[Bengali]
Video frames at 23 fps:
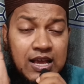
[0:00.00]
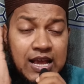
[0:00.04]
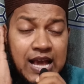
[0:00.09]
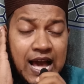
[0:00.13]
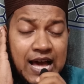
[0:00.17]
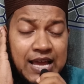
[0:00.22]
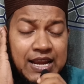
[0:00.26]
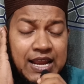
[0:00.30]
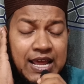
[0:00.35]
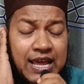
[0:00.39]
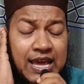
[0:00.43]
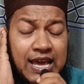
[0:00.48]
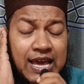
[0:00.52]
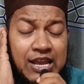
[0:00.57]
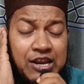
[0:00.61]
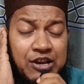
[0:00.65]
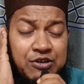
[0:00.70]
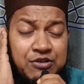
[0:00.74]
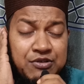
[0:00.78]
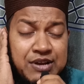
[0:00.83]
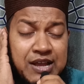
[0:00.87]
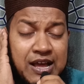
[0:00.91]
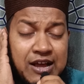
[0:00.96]
কানের
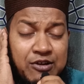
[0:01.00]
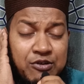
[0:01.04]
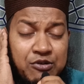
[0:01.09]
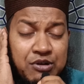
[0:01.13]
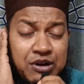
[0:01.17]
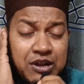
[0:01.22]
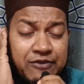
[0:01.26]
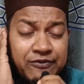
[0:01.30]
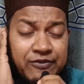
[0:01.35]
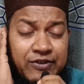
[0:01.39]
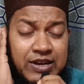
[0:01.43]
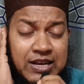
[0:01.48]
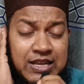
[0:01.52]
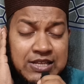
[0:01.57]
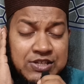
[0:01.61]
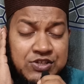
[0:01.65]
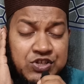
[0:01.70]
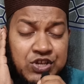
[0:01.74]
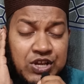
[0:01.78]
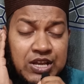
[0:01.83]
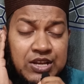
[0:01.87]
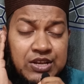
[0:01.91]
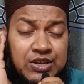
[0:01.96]
গুণা করে
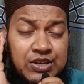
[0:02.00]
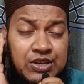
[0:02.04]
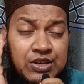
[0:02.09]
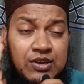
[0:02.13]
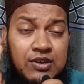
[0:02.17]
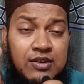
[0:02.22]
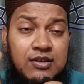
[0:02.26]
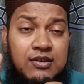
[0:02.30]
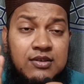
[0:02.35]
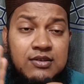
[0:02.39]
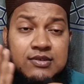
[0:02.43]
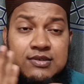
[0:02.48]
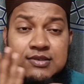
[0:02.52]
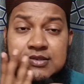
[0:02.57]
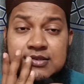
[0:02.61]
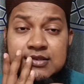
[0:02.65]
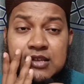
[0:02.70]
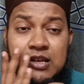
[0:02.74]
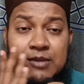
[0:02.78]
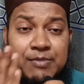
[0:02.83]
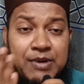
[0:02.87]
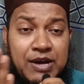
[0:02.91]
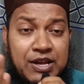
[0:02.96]
ফেলেছেন
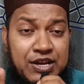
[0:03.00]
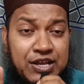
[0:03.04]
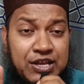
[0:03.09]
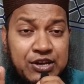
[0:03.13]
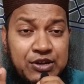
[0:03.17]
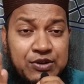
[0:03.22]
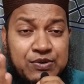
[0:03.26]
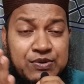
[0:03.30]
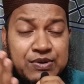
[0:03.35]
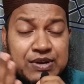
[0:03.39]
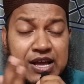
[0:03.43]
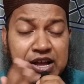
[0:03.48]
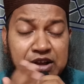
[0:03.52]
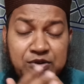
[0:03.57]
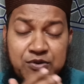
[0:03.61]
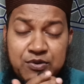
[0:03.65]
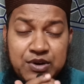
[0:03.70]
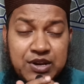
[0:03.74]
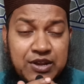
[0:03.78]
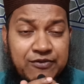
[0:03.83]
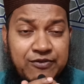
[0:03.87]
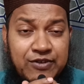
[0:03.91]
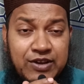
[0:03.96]
জবানের গুণা
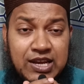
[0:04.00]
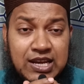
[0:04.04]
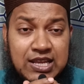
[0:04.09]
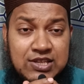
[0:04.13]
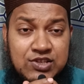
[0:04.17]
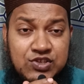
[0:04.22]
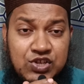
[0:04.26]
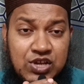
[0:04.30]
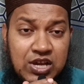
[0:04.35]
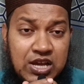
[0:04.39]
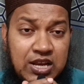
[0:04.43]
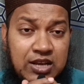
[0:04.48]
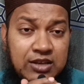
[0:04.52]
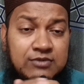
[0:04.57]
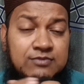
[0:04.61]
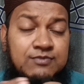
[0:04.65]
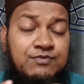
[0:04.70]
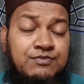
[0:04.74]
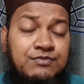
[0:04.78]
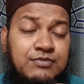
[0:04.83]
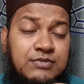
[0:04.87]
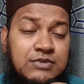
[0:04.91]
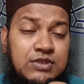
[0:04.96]
করে ফেলেছেন
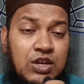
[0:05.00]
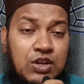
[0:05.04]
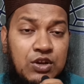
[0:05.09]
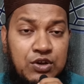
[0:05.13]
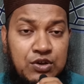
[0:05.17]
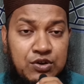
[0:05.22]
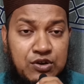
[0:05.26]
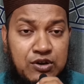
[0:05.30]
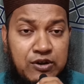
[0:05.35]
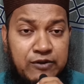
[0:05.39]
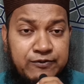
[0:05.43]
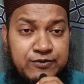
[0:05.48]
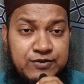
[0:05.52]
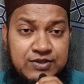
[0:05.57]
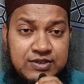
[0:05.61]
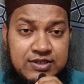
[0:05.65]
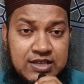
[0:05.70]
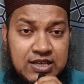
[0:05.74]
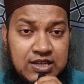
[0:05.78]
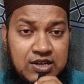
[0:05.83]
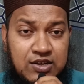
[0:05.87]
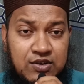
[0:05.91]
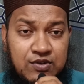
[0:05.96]

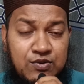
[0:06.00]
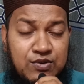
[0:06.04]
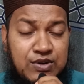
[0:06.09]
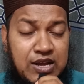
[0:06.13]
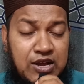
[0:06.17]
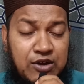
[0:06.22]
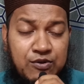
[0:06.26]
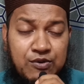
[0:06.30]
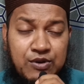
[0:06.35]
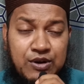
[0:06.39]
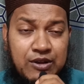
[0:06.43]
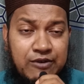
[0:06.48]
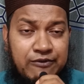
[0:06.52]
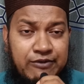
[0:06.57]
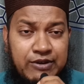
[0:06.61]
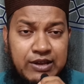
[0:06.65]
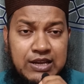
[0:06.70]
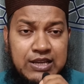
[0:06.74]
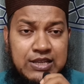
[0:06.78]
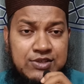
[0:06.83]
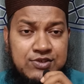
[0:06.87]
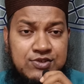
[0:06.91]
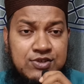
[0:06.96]
নফসের গুণা করে
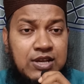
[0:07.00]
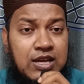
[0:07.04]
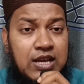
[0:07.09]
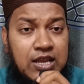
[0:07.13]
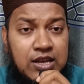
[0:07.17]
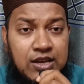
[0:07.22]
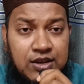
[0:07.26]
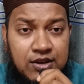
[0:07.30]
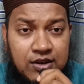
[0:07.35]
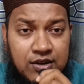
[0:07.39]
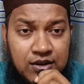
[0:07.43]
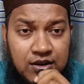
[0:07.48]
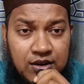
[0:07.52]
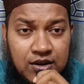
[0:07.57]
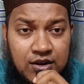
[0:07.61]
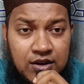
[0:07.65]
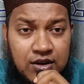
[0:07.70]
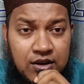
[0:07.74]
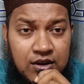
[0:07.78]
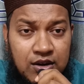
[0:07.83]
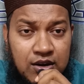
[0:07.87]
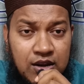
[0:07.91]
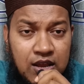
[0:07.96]
ফেলেছেন
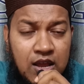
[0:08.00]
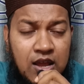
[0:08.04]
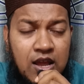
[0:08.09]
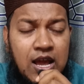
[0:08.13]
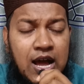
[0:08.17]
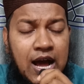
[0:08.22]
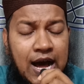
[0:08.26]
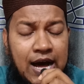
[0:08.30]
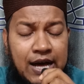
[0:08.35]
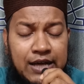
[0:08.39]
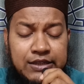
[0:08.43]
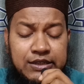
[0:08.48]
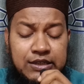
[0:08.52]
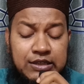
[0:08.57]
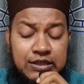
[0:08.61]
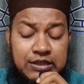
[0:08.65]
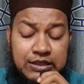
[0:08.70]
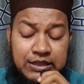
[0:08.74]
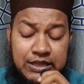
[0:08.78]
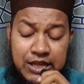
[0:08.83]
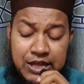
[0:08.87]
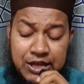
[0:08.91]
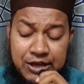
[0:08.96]

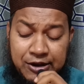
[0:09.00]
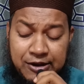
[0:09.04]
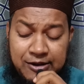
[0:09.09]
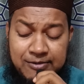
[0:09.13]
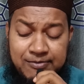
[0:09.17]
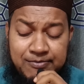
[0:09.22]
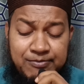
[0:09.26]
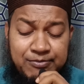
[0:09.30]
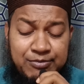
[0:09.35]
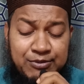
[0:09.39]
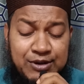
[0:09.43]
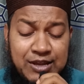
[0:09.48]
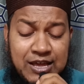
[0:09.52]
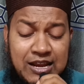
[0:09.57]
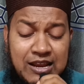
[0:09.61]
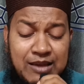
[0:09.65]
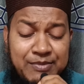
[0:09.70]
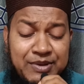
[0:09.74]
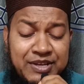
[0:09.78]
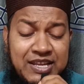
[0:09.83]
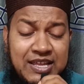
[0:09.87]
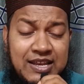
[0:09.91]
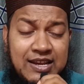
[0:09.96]
আল্লাহ রাব্বুল
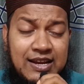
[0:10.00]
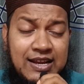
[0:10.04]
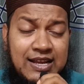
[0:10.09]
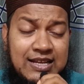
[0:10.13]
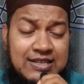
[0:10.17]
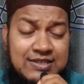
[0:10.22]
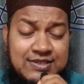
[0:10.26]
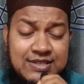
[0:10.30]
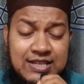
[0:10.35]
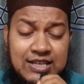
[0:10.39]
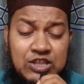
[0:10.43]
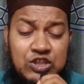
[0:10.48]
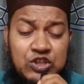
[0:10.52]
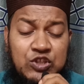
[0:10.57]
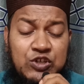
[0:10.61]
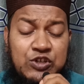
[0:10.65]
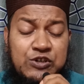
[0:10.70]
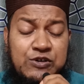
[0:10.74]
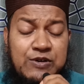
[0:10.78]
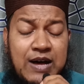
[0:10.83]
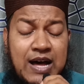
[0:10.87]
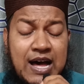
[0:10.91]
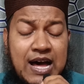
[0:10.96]
আলমিনের কাছে
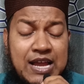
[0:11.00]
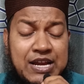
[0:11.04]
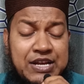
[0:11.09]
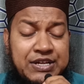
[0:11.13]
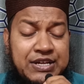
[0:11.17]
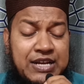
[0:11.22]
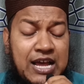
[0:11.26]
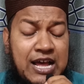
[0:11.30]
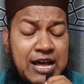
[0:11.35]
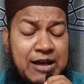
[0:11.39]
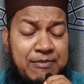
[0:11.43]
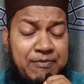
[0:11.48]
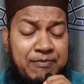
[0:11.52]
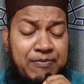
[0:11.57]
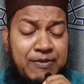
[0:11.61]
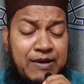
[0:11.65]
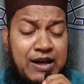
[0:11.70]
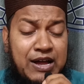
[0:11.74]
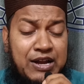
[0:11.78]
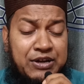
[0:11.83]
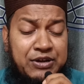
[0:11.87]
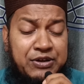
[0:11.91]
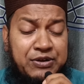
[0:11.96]
দোয়াটা
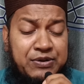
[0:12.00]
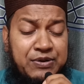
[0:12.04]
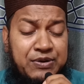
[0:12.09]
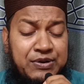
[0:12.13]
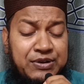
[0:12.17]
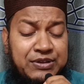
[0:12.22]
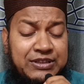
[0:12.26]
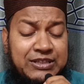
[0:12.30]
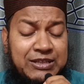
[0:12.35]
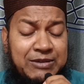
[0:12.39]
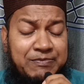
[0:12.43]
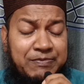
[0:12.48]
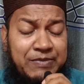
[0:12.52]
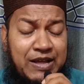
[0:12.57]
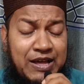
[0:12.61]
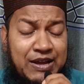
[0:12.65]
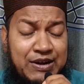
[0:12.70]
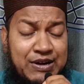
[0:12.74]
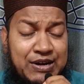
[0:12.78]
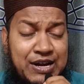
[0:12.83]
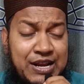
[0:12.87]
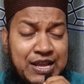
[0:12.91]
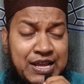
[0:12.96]
পাঠ করতে
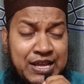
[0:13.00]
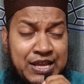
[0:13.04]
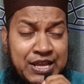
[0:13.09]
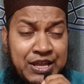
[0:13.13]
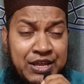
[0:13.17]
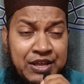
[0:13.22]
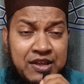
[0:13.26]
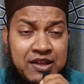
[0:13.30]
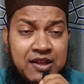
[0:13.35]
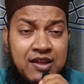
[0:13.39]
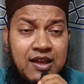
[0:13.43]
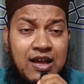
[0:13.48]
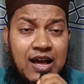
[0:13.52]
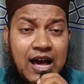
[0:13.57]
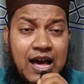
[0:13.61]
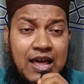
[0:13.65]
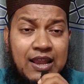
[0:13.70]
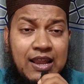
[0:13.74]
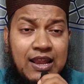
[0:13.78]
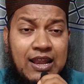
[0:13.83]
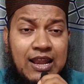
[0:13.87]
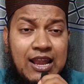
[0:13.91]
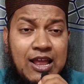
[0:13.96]
পারলে
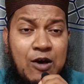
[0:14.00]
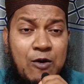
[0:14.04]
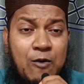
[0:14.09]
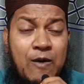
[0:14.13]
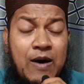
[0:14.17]
আল্লাহ